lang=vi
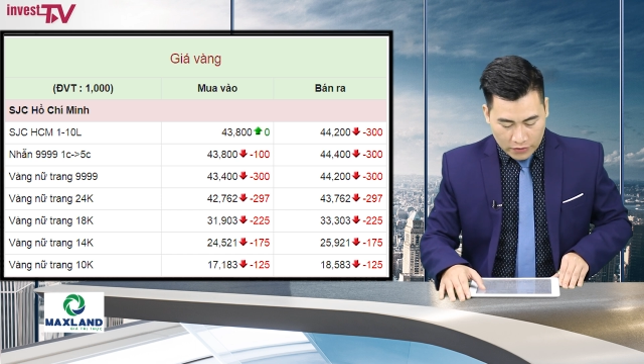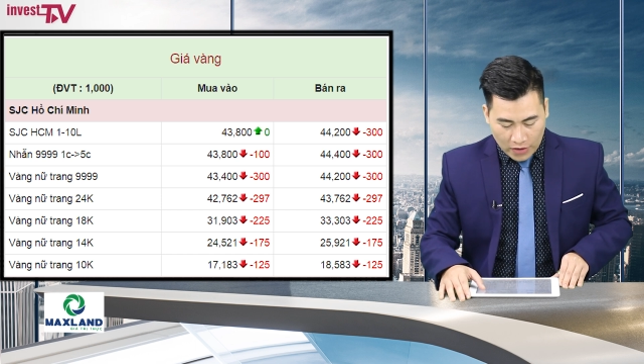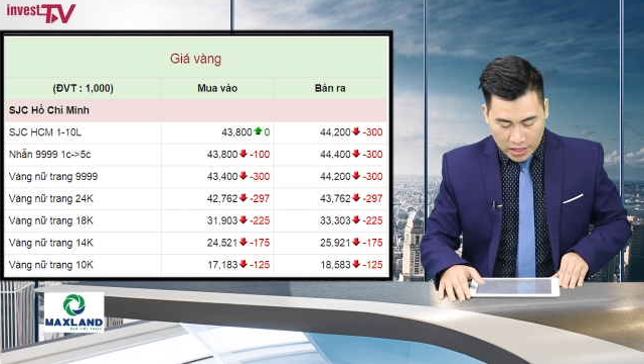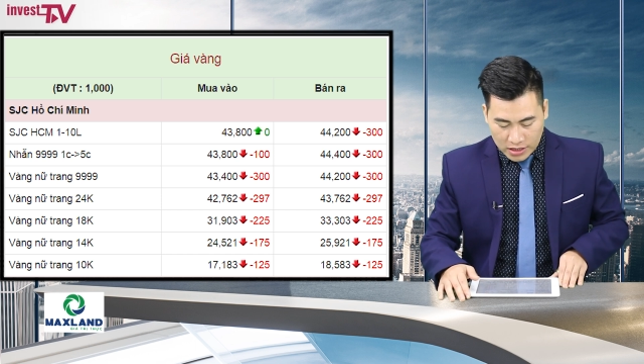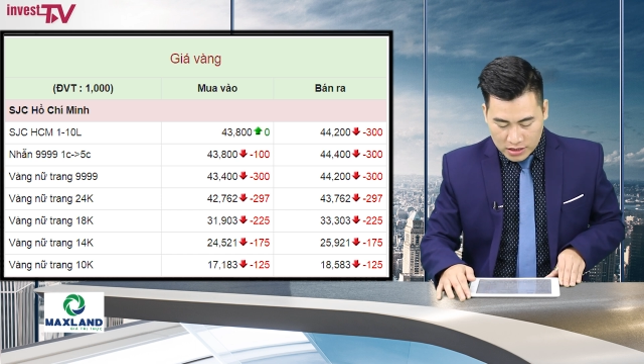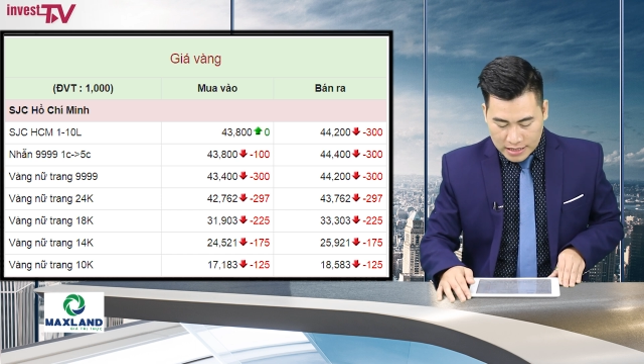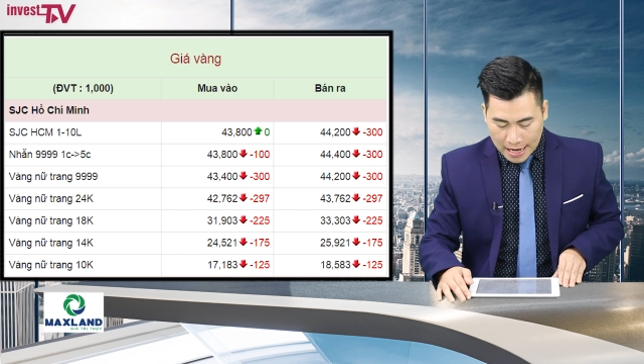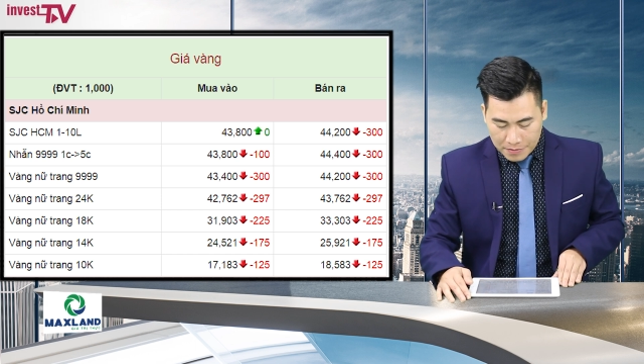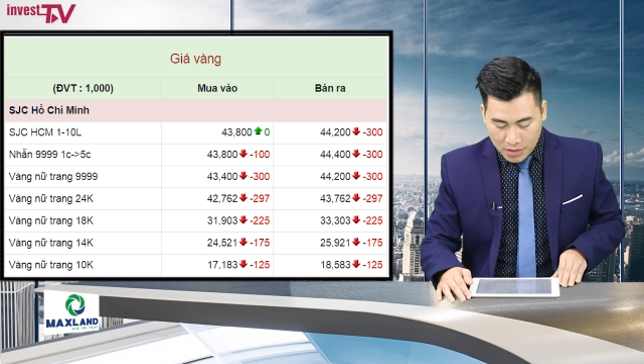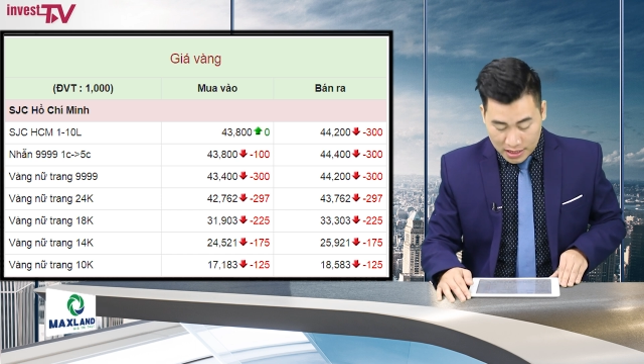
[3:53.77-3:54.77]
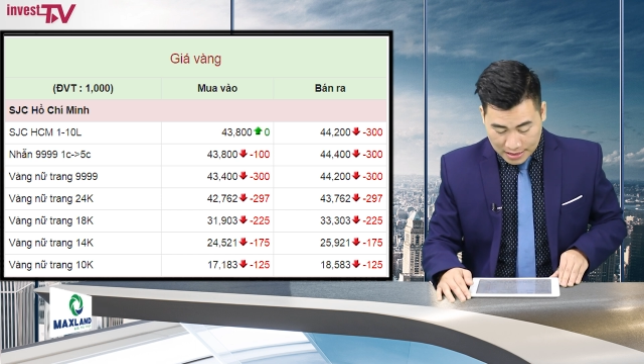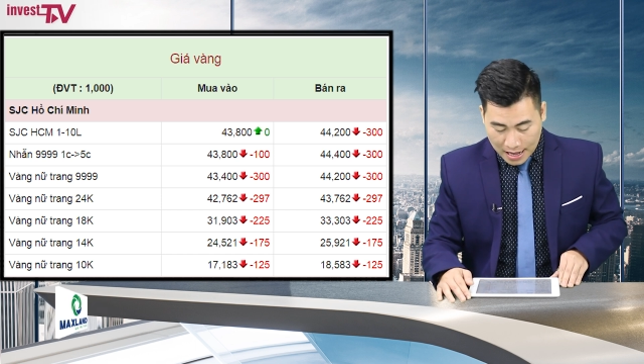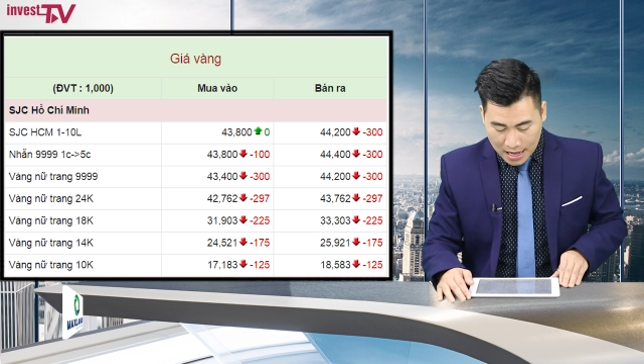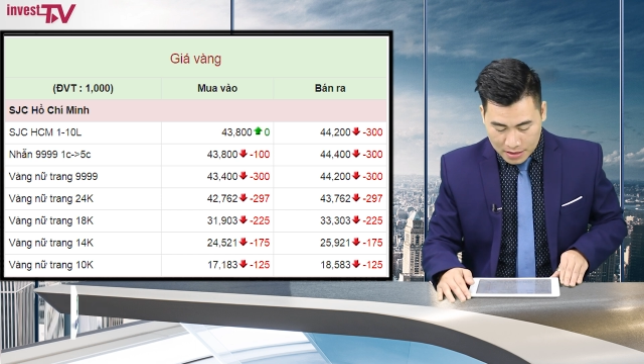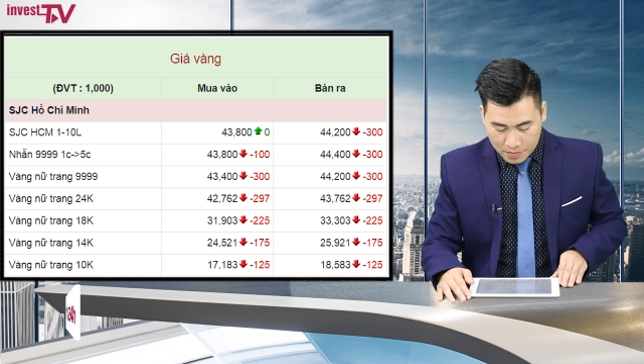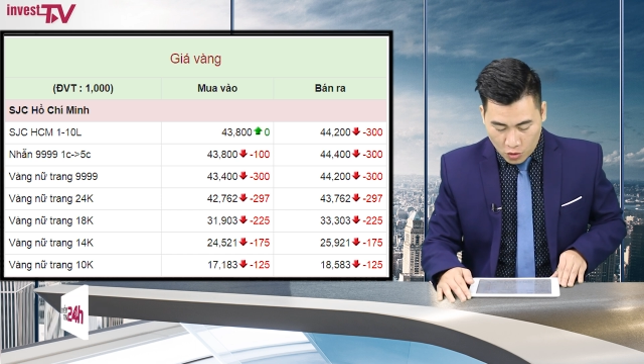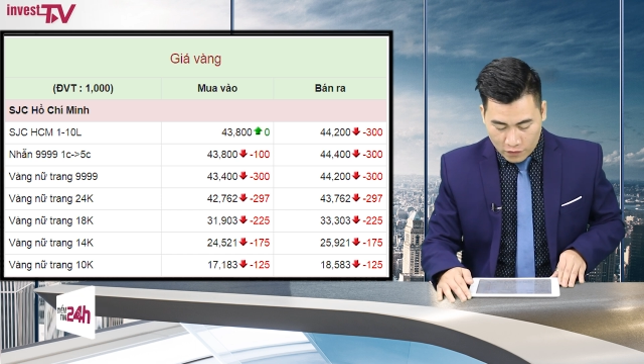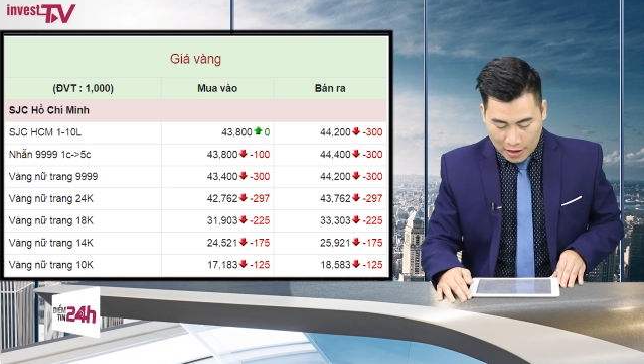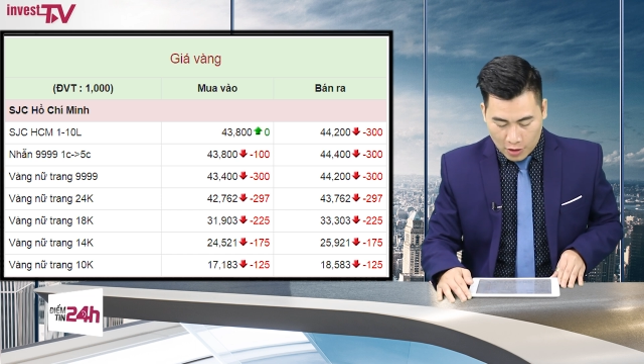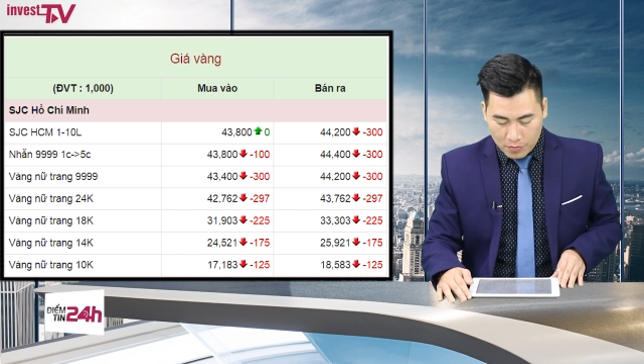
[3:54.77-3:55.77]
Vàng nữ trang 10K mua
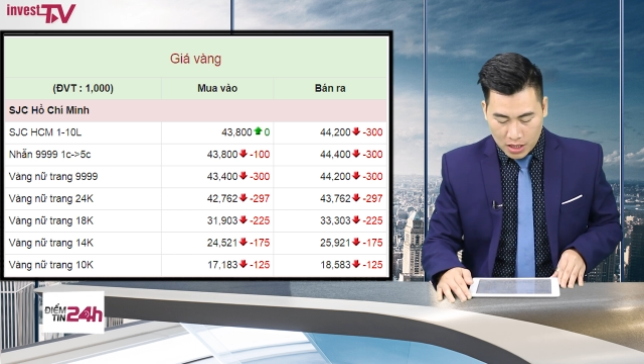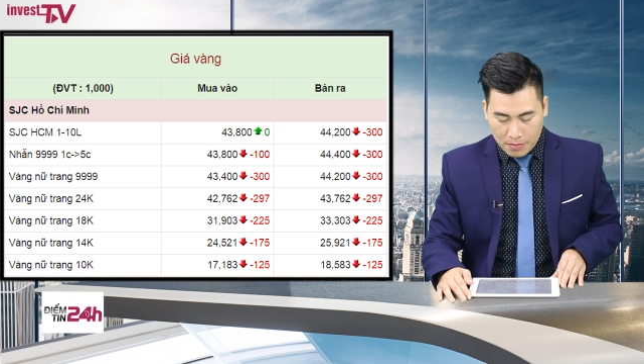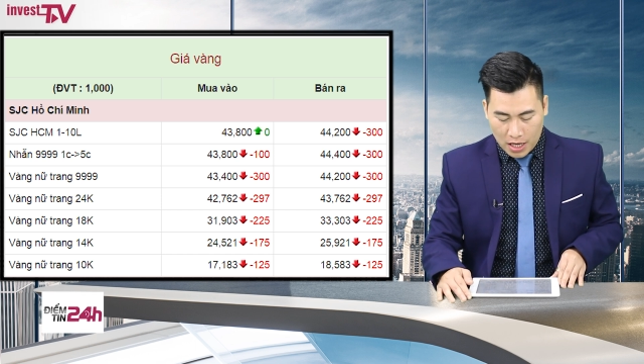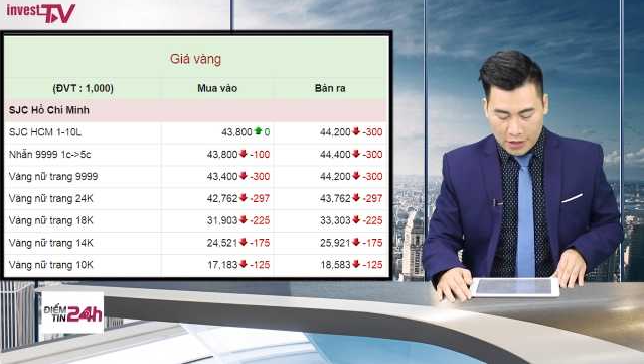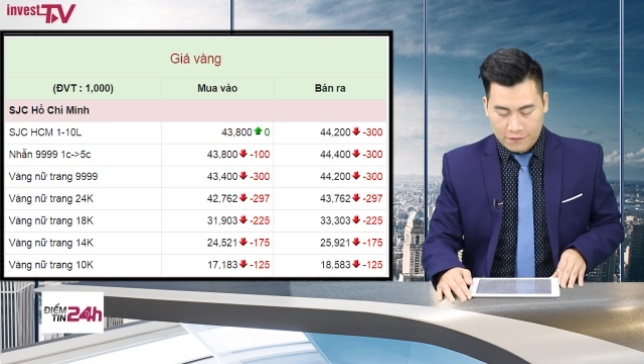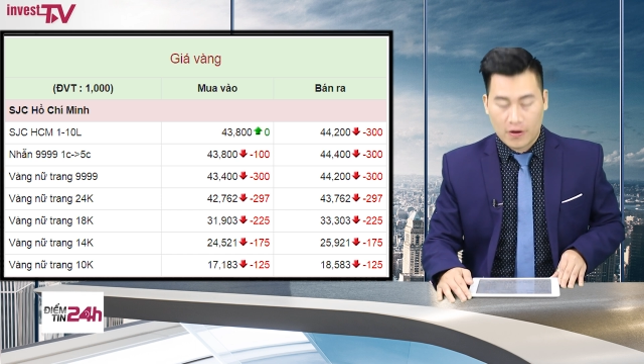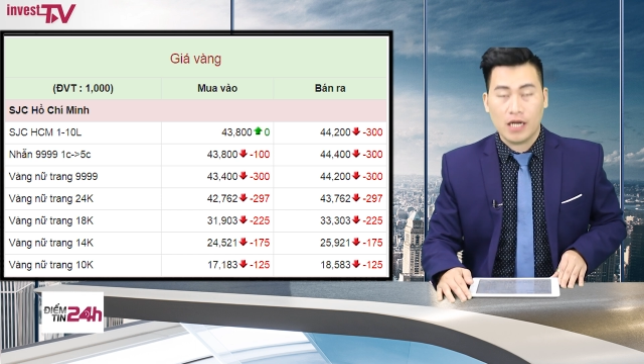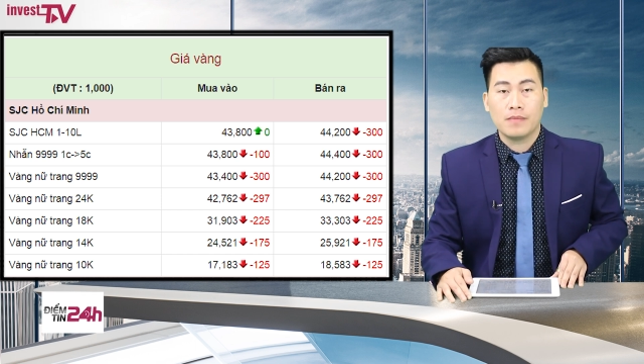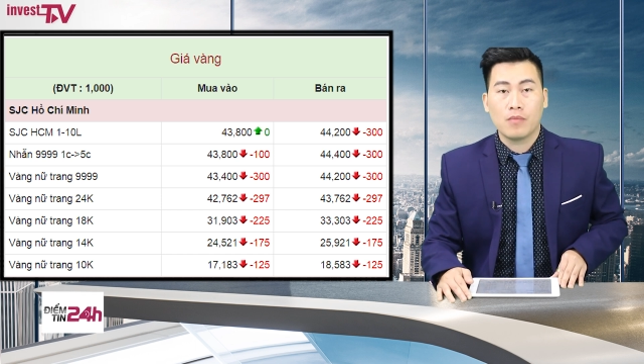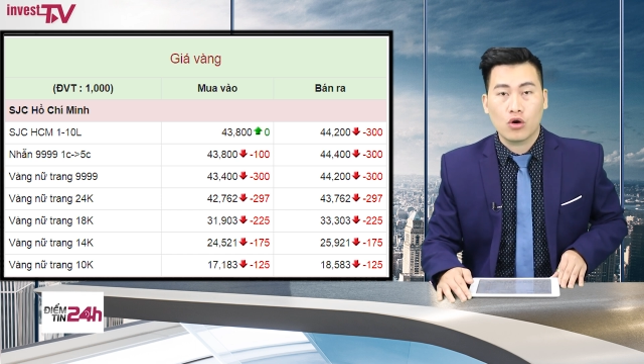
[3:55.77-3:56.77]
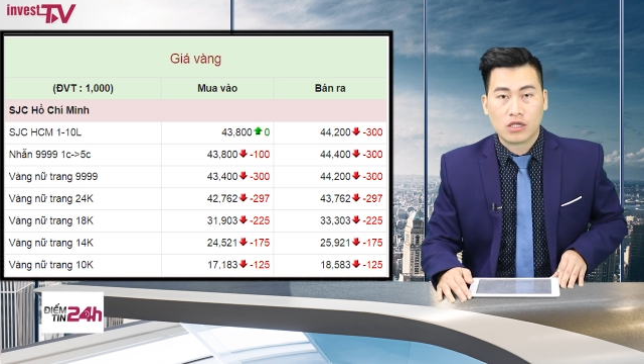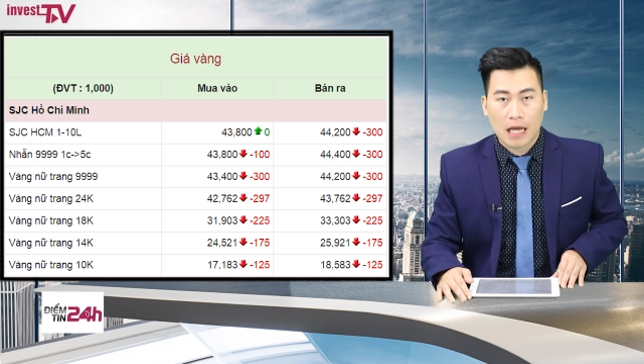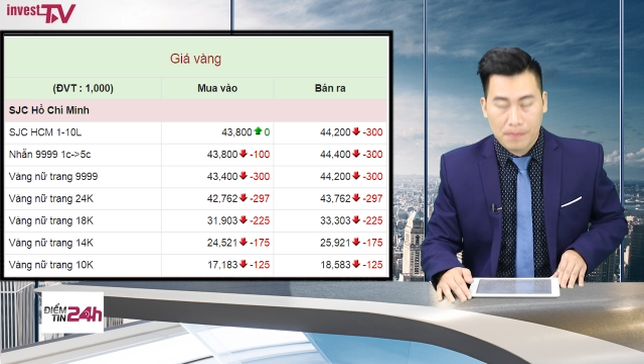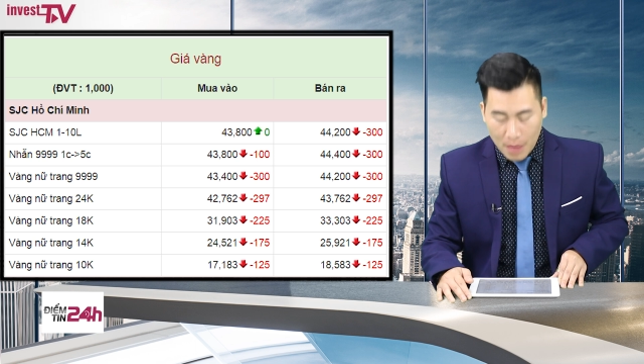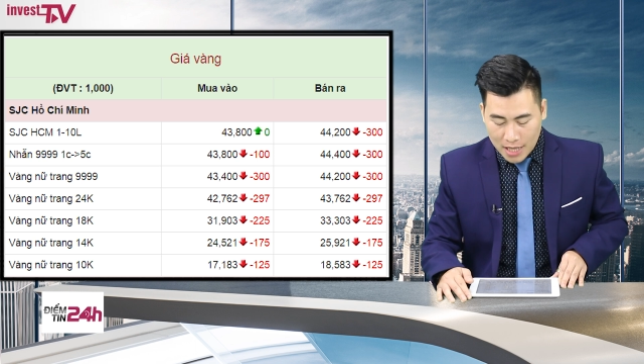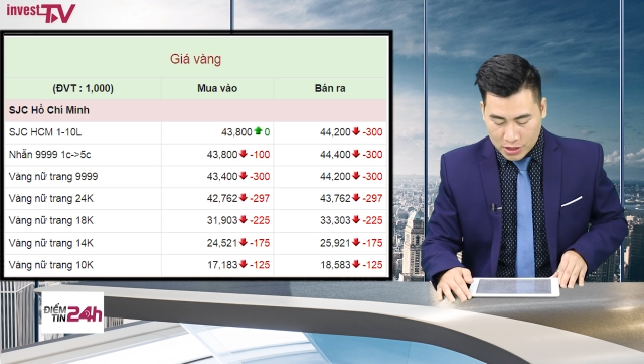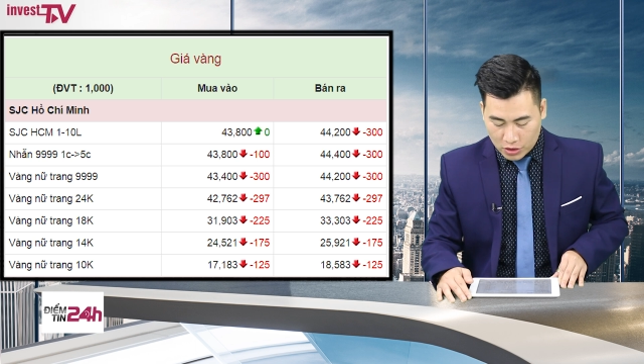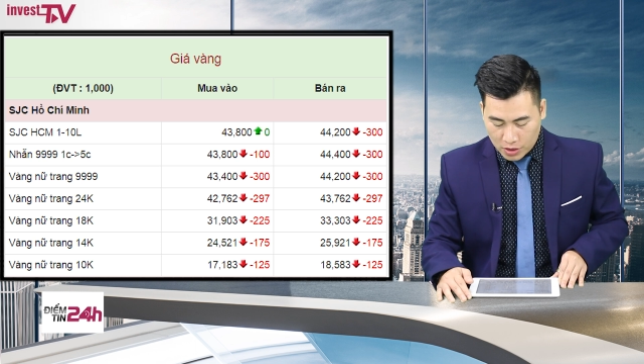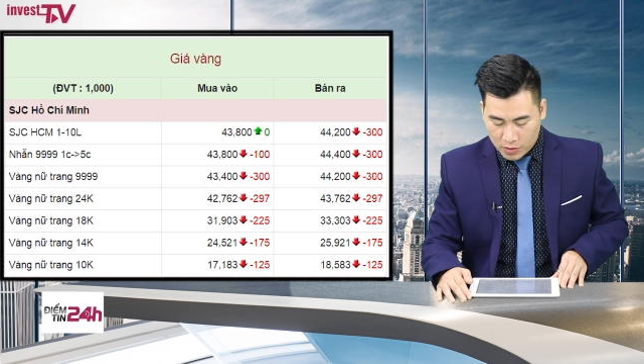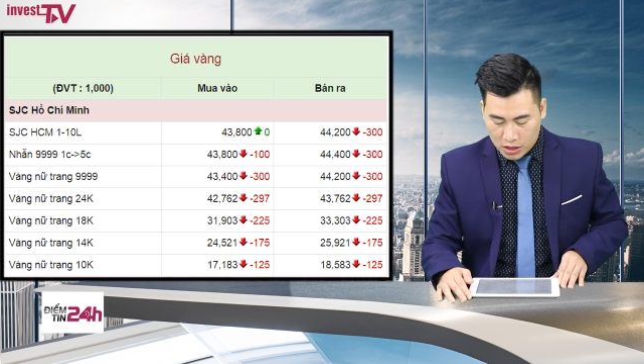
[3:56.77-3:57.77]
vào 17,183 triệu
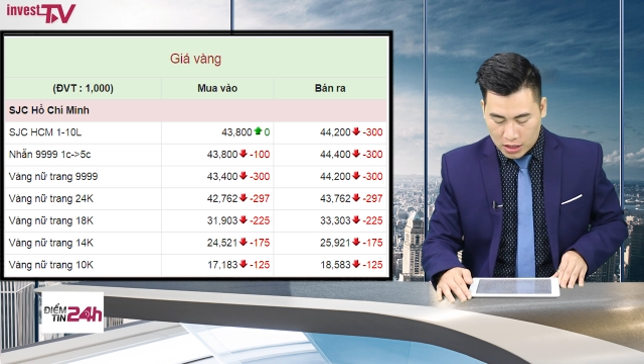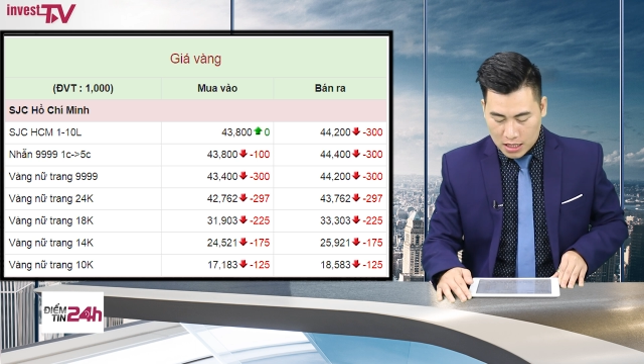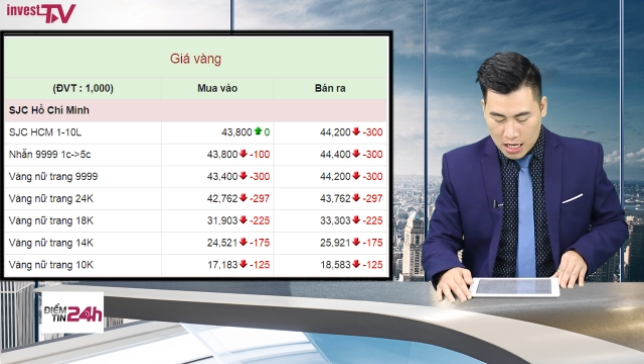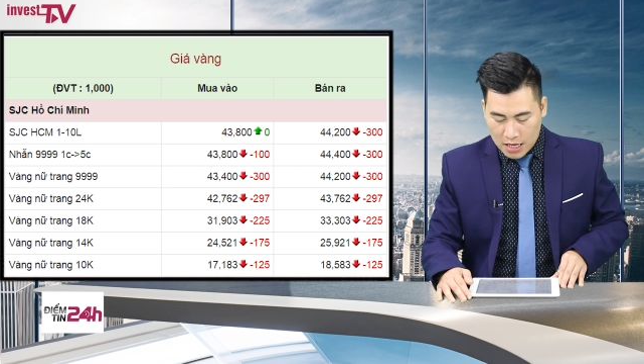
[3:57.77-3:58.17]
đồng trên một lượng